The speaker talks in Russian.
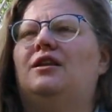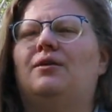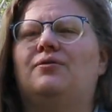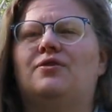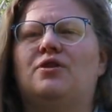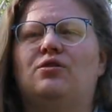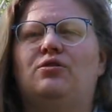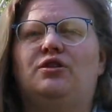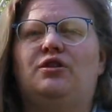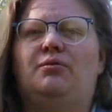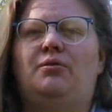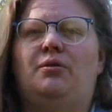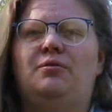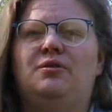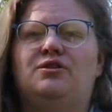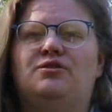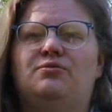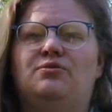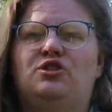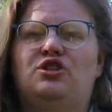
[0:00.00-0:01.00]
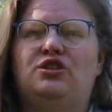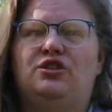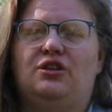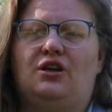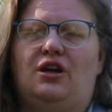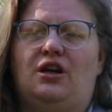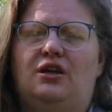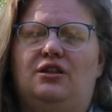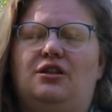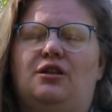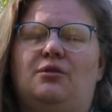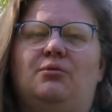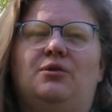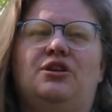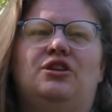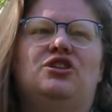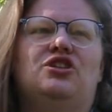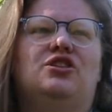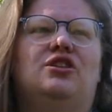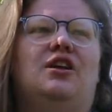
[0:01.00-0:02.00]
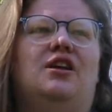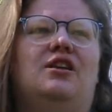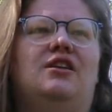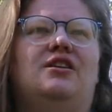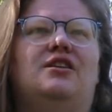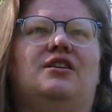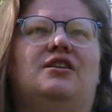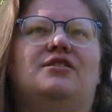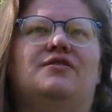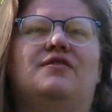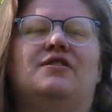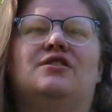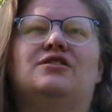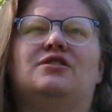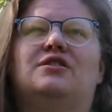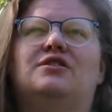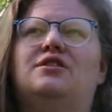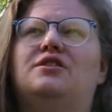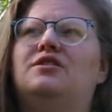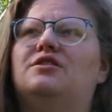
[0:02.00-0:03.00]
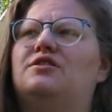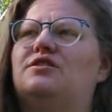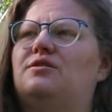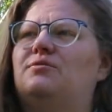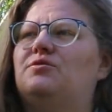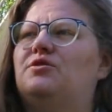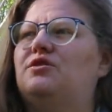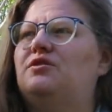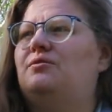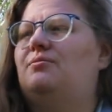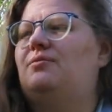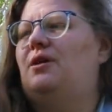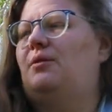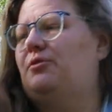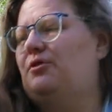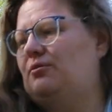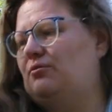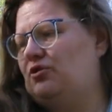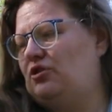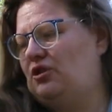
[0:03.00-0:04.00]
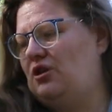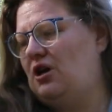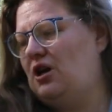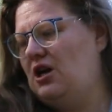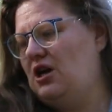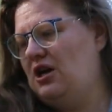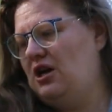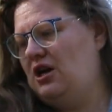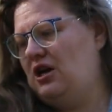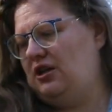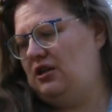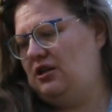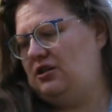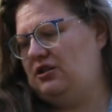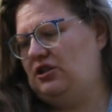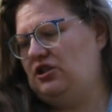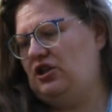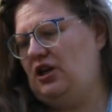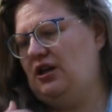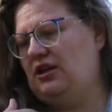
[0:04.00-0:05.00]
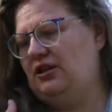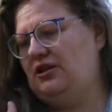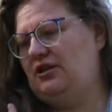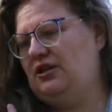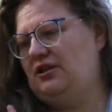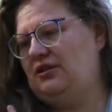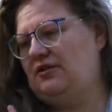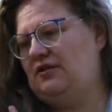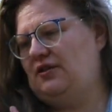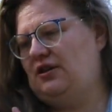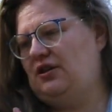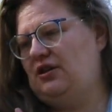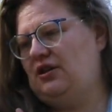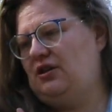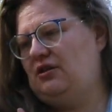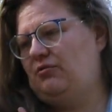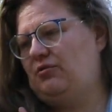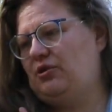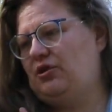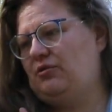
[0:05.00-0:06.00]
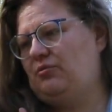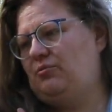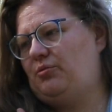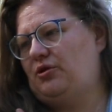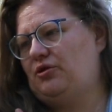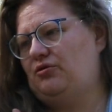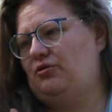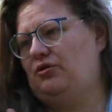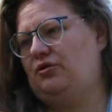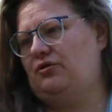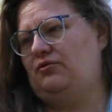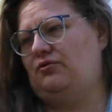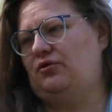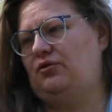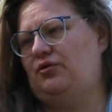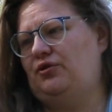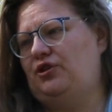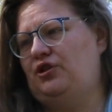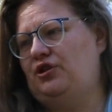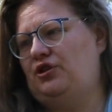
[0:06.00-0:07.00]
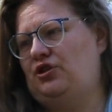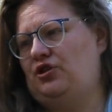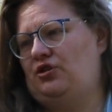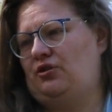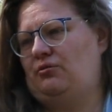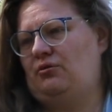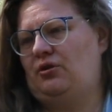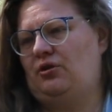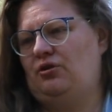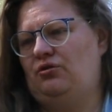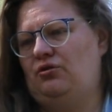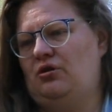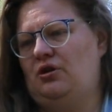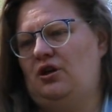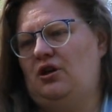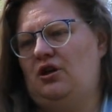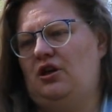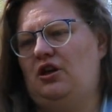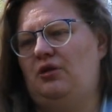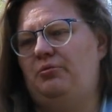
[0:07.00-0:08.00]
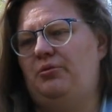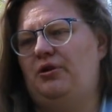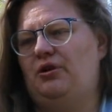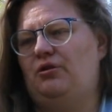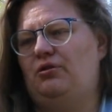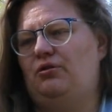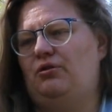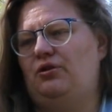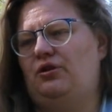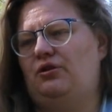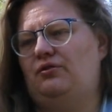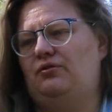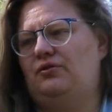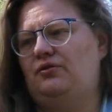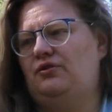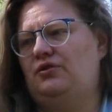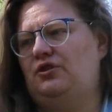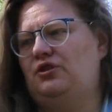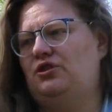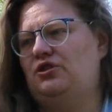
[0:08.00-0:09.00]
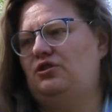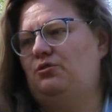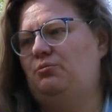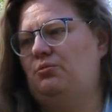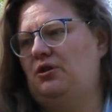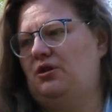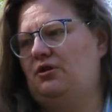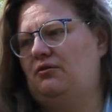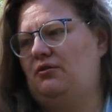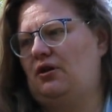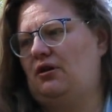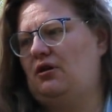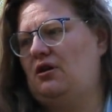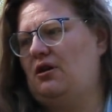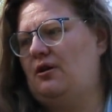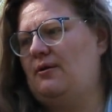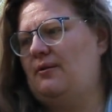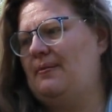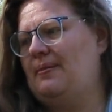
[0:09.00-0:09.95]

там в какой-то момент звучит такая драматичная линия, связанная с 11 сентября, потому что изначально действие книги происходит в 2000 году и переходит в 2001